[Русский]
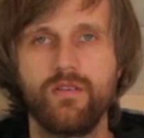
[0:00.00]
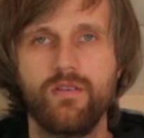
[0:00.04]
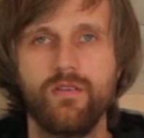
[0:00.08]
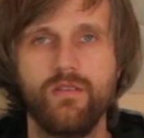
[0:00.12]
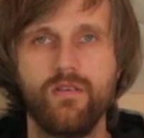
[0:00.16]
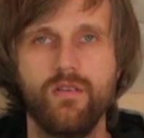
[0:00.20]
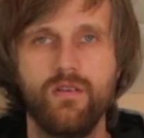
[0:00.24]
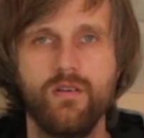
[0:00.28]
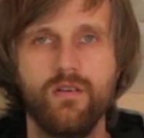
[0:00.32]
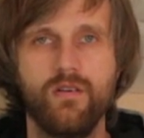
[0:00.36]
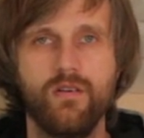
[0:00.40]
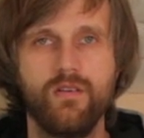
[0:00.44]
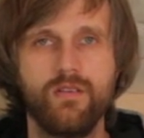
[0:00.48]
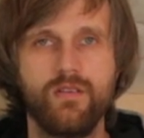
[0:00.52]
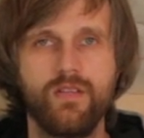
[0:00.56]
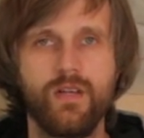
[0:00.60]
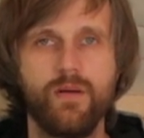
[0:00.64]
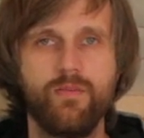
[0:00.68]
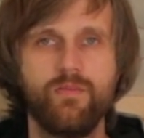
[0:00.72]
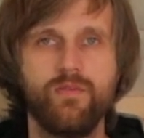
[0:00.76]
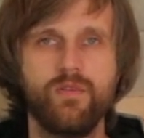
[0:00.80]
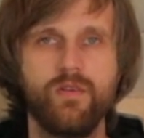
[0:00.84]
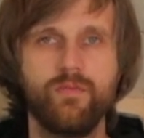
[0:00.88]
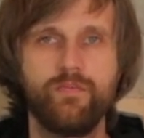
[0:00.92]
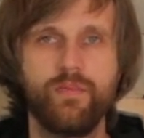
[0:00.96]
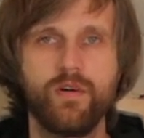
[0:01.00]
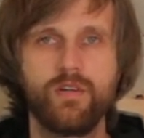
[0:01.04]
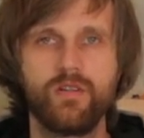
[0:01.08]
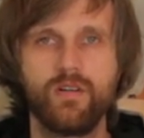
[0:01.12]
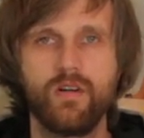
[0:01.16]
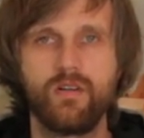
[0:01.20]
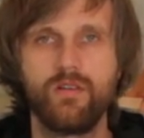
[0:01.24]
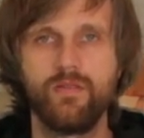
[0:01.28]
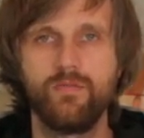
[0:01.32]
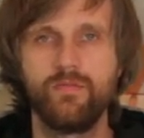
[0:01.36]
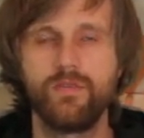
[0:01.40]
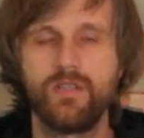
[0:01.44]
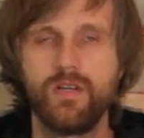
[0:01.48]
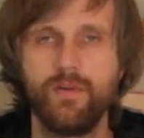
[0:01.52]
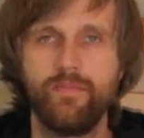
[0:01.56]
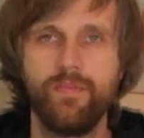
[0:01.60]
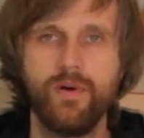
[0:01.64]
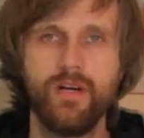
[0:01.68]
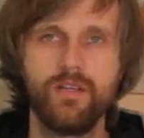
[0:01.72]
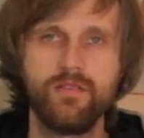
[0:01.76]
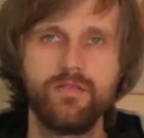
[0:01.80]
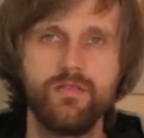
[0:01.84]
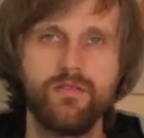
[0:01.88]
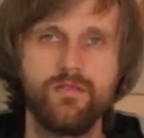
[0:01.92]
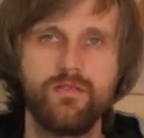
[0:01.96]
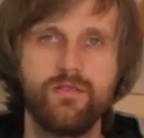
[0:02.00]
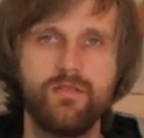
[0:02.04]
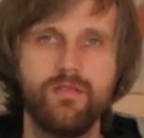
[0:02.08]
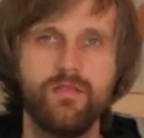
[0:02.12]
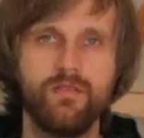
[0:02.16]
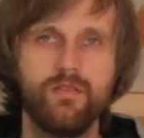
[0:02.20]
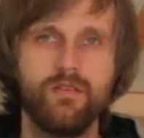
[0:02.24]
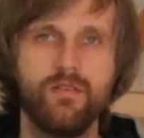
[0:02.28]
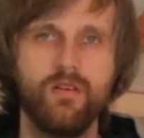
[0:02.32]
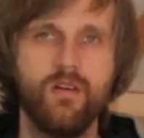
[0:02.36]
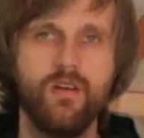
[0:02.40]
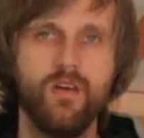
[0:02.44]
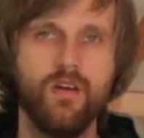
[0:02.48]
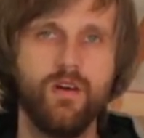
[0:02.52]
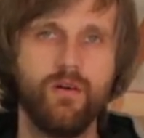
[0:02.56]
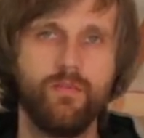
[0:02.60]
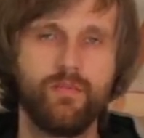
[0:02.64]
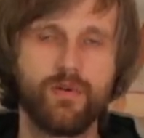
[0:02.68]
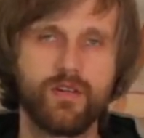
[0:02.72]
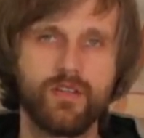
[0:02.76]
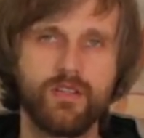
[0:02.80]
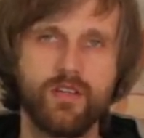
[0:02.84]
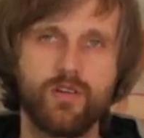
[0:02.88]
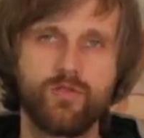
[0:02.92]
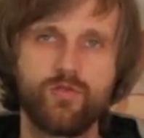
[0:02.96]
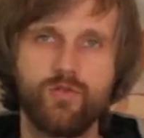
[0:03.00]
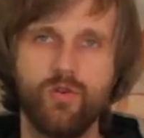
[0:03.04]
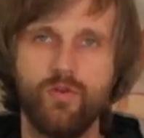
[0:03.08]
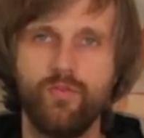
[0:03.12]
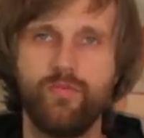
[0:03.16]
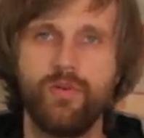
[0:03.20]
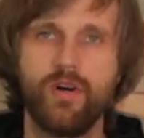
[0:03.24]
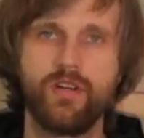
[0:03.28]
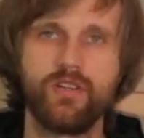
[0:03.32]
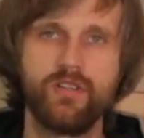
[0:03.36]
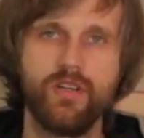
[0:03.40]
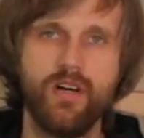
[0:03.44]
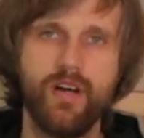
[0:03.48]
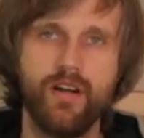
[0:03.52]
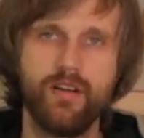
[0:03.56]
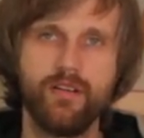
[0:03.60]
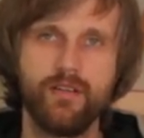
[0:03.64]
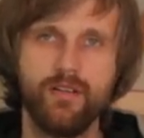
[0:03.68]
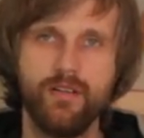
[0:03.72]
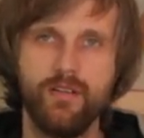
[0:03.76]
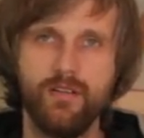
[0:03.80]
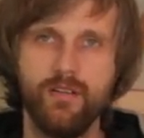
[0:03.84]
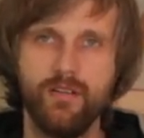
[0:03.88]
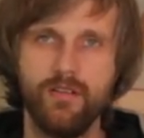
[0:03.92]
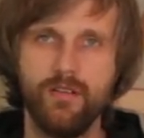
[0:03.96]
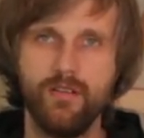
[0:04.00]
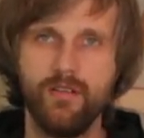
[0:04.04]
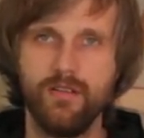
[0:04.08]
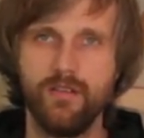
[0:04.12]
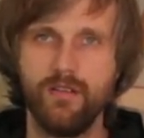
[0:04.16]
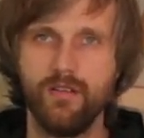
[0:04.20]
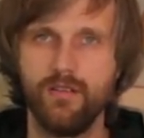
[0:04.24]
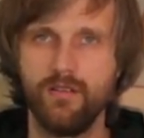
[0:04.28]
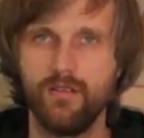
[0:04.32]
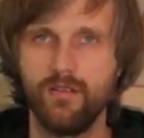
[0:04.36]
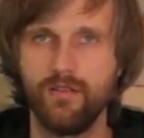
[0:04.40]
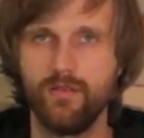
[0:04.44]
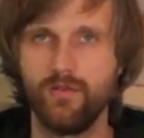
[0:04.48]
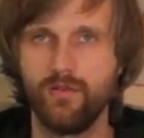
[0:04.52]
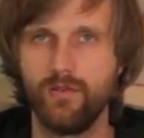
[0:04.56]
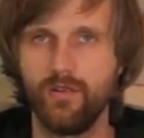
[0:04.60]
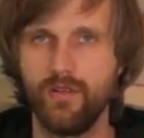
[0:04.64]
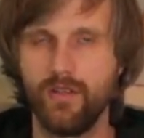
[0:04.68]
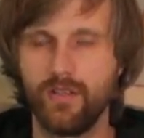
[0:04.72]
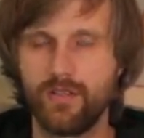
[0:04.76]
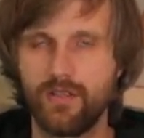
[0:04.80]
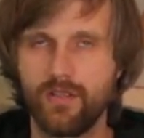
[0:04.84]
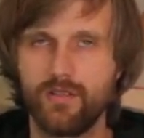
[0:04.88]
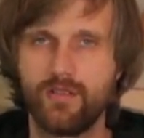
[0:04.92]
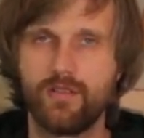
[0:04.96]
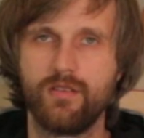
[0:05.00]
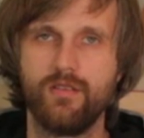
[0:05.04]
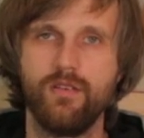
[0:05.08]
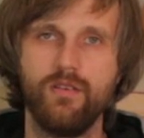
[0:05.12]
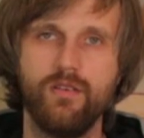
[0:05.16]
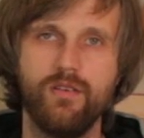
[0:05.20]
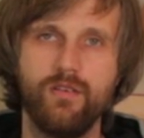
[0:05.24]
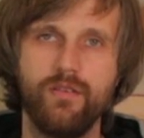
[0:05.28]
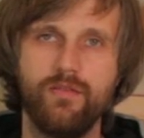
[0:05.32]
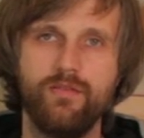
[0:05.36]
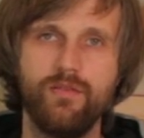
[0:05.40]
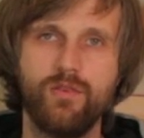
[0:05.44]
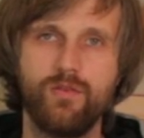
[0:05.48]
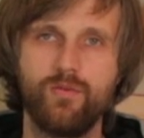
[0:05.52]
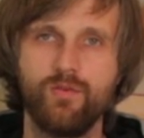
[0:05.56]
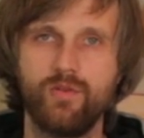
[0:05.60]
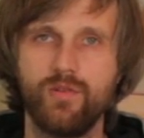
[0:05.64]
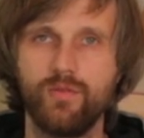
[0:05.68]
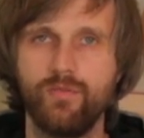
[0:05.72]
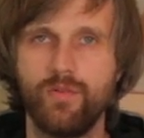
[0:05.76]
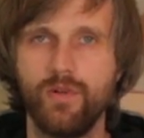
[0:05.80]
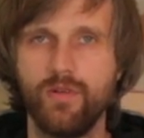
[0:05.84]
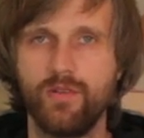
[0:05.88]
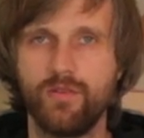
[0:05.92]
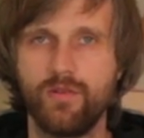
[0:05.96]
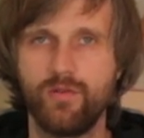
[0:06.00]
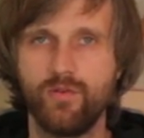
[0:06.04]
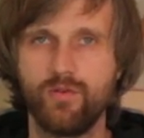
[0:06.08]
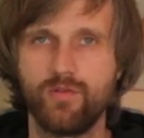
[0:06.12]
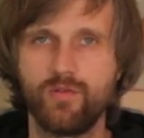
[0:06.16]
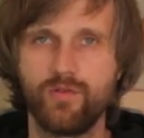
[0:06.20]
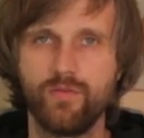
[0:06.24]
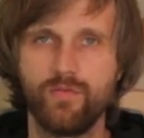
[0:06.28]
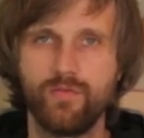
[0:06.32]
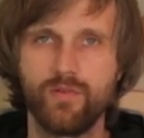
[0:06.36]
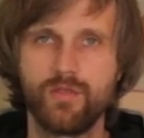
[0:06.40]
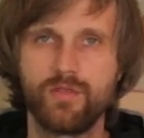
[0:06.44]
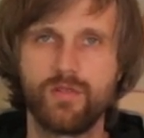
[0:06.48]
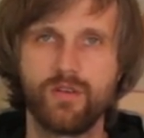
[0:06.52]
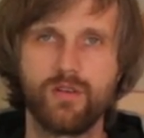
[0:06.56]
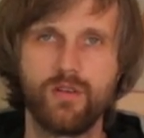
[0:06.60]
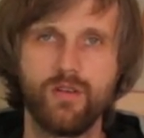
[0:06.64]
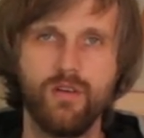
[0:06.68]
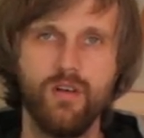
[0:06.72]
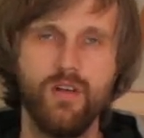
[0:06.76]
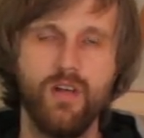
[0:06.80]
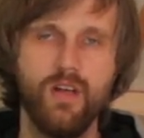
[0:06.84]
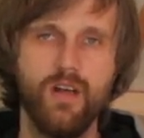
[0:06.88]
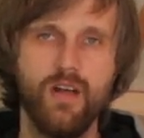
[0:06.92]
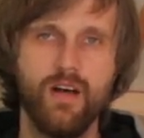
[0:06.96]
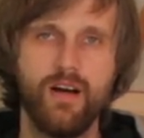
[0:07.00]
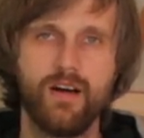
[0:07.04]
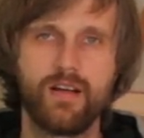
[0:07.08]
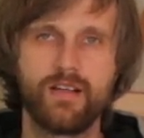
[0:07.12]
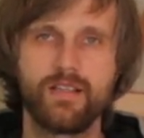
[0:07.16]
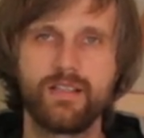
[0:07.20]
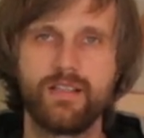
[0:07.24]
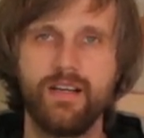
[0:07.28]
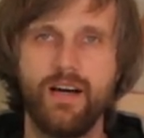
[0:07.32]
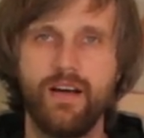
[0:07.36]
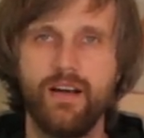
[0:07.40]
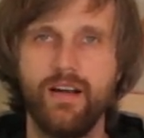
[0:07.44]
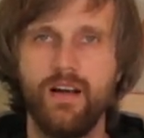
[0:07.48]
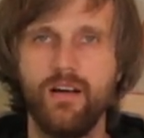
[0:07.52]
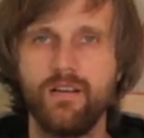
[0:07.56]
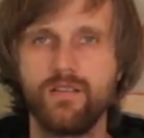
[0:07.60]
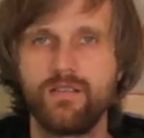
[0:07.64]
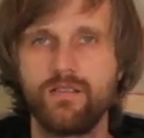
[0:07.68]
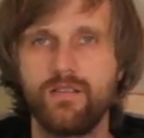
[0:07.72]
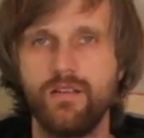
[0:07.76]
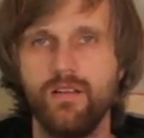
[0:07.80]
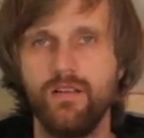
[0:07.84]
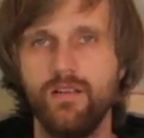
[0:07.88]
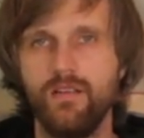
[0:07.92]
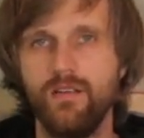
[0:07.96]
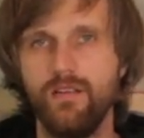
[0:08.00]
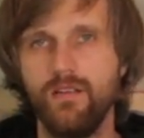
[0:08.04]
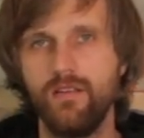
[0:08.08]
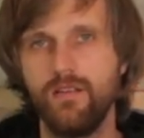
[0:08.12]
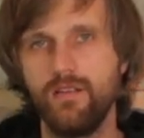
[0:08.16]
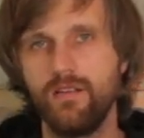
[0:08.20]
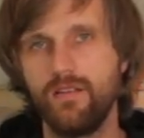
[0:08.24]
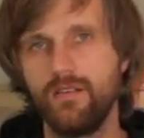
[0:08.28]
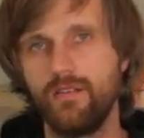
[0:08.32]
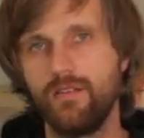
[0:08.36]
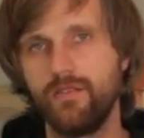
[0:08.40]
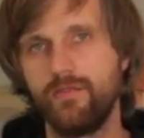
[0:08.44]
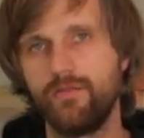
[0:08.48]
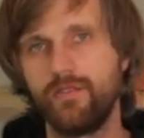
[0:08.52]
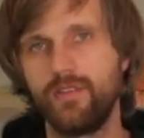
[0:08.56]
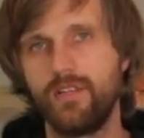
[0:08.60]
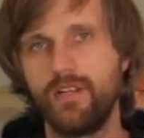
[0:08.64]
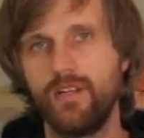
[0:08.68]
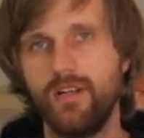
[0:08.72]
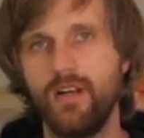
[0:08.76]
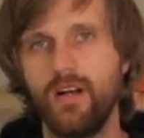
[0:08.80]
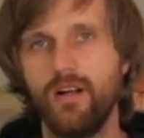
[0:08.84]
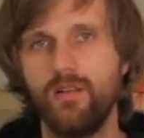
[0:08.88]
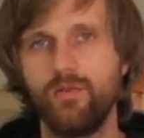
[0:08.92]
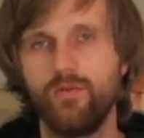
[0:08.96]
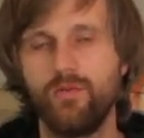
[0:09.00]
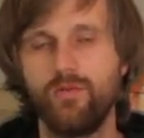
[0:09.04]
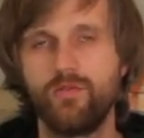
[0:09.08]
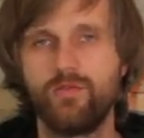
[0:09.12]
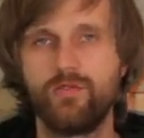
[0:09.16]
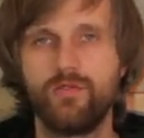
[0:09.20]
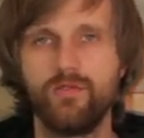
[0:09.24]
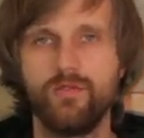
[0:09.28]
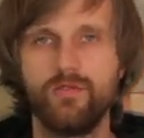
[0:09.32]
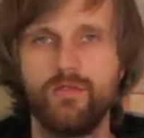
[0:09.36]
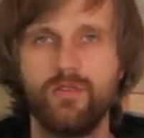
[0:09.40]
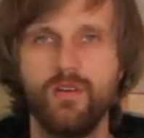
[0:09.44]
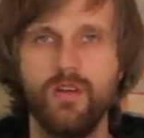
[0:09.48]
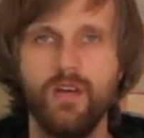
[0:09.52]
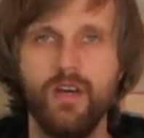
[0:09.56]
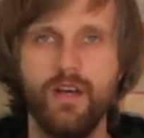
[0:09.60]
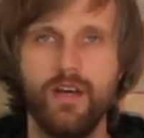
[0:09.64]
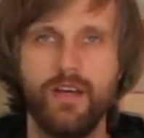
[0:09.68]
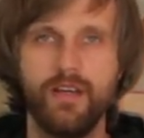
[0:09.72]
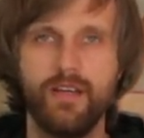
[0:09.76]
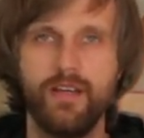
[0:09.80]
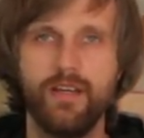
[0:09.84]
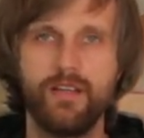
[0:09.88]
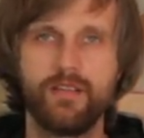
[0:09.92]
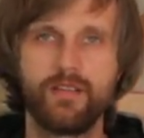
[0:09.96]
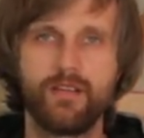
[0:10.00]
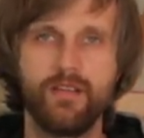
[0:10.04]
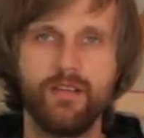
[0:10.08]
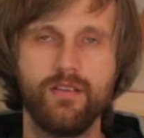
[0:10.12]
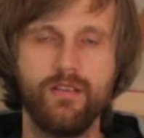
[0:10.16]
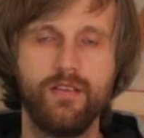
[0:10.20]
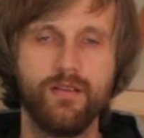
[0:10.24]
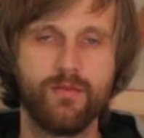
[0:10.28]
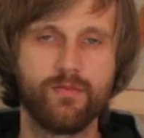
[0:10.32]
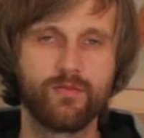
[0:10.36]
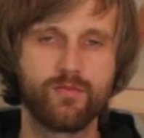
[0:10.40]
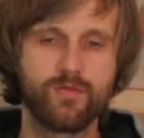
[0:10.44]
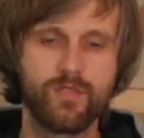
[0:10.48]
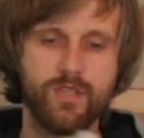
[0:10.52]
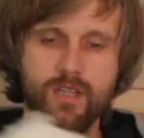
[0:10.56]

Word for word: Э, требования пожарной безопасности, произошел пожар, и этот э, вид утеплителя очень быстро разгорялся и выделял очень едкий дым.